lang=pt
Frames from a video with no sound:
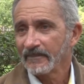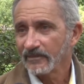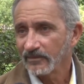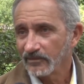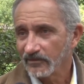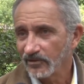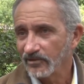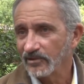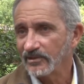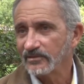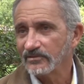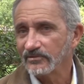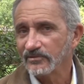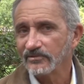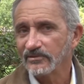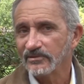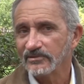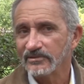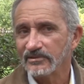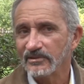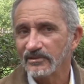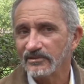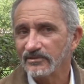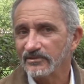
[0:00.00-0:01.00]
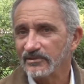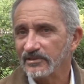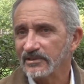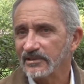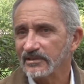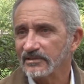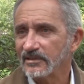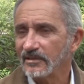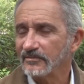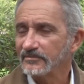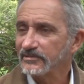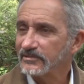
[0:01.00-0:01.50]
Nós, no Conselho,
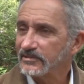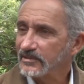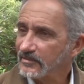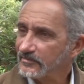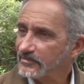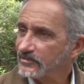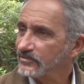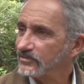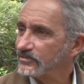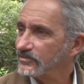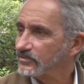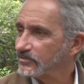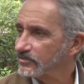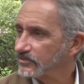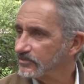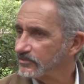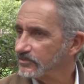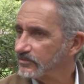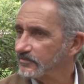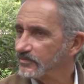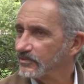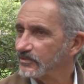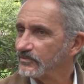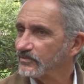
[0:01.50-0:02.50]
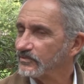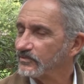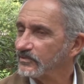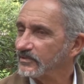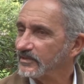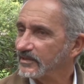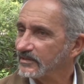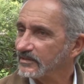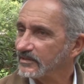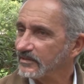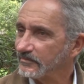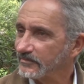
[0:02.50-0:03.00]
orientamos sempre que o idoso
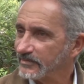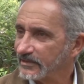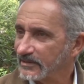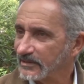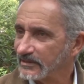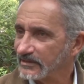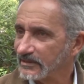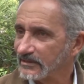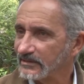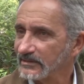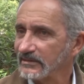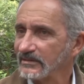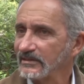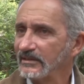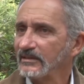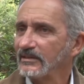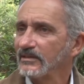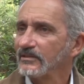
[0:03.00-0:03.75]
procure as empresas